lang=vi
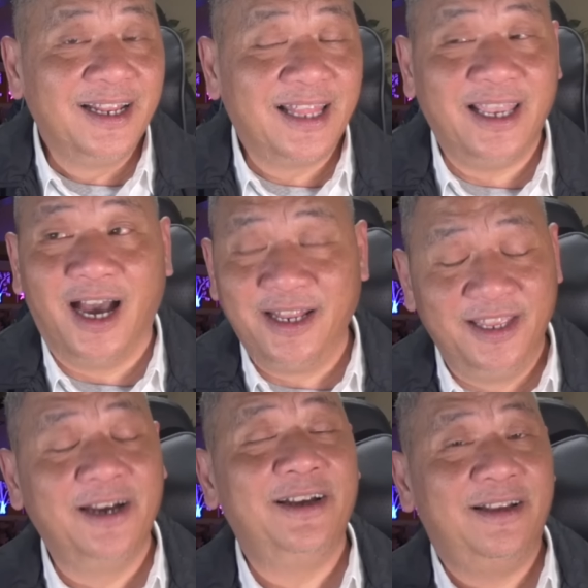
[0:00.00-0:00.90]
thì ít
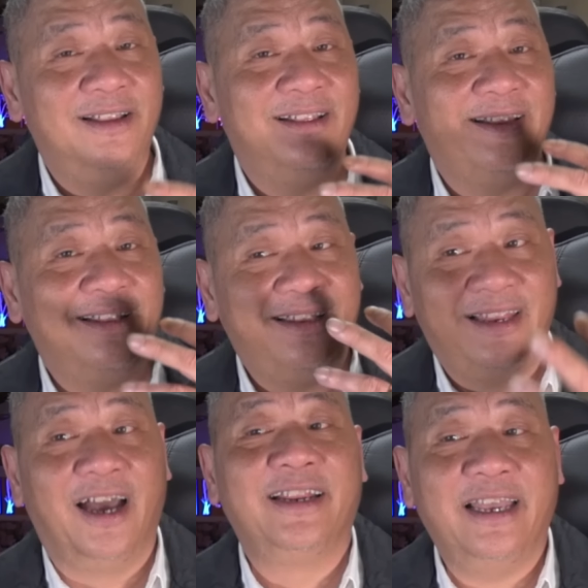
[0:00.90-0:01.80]
nhất
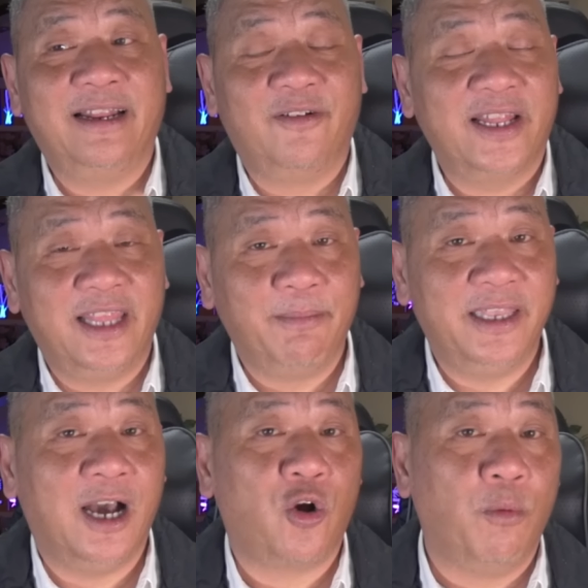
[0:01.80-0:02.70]
trên cái rating
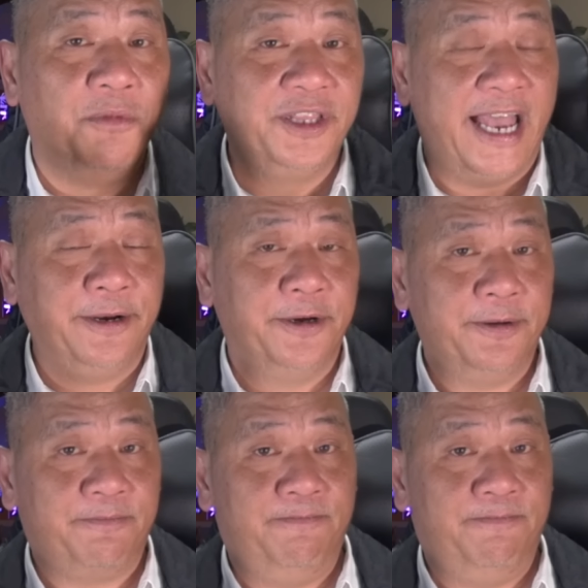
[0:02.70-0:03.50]
bây giờ còn 10 tháng nữa